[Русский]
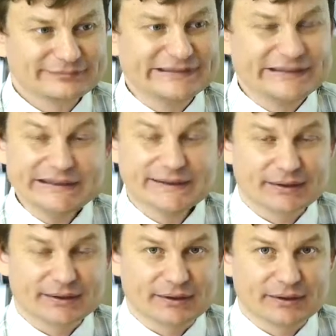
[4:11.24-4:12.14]

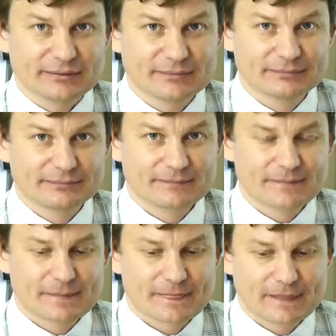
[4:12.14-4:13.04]
никакая.
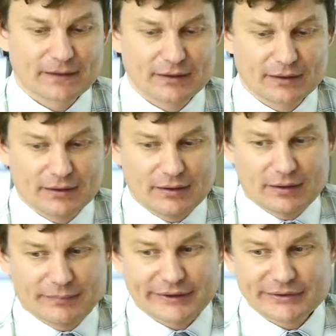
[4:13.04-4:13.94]

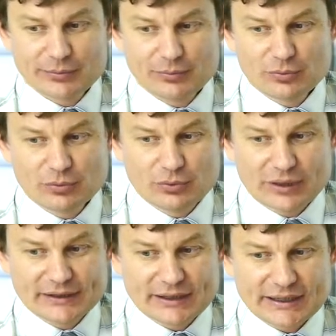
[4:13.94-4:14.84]
Поэтому
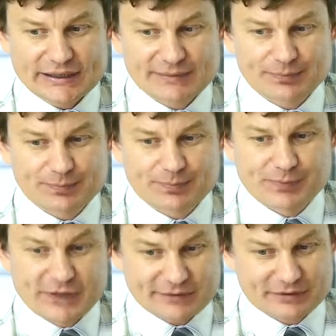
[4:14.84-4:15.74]
одна из
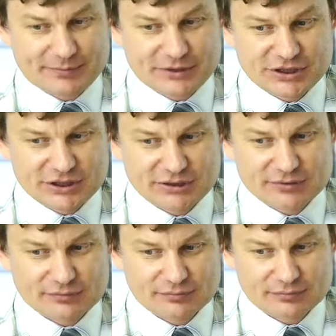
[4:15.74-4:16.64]
первых
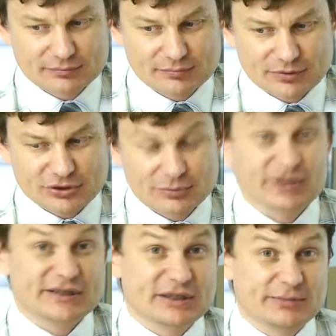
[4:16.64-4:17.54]
причин, почему
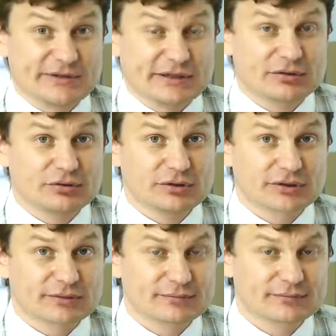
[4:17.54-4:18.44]
я стал писать
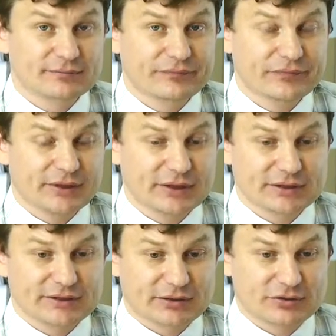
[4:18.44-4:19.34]
кодекс,
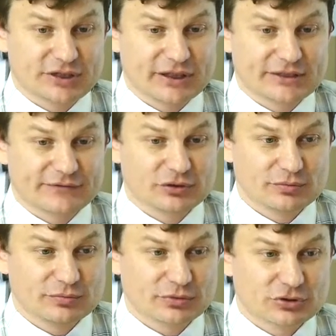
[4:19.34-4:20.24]
а, заключается в
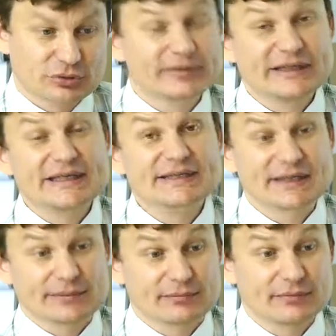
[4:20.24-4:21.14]
том, чтобы я
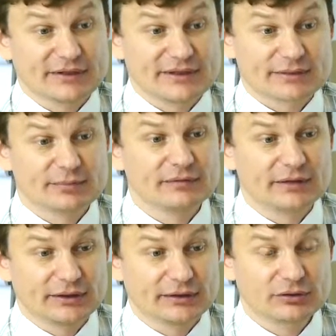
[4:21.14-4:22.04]
сам не
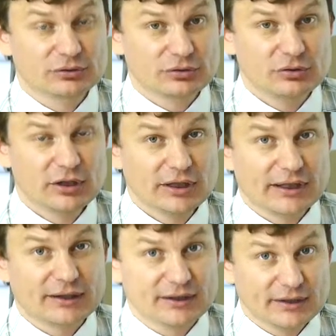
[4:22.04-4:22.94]
забывал то,
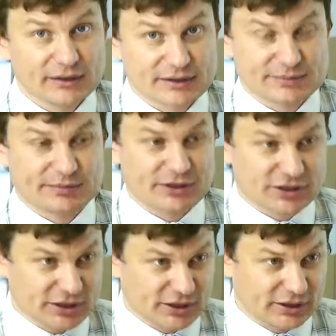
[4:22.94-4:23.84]
какие
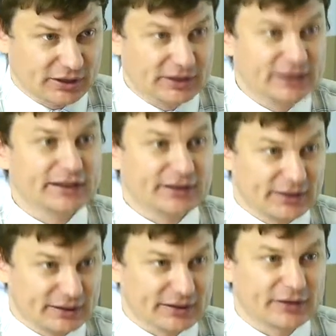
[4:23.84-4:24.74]
распоряжения или
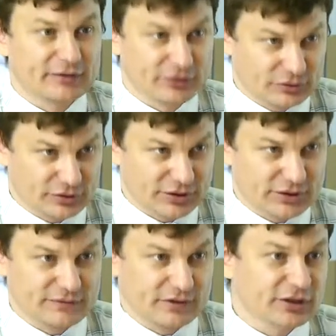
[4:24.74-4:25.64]
какие
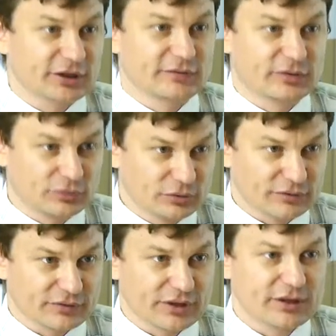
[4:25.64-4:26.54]
договоренности верхнего уровня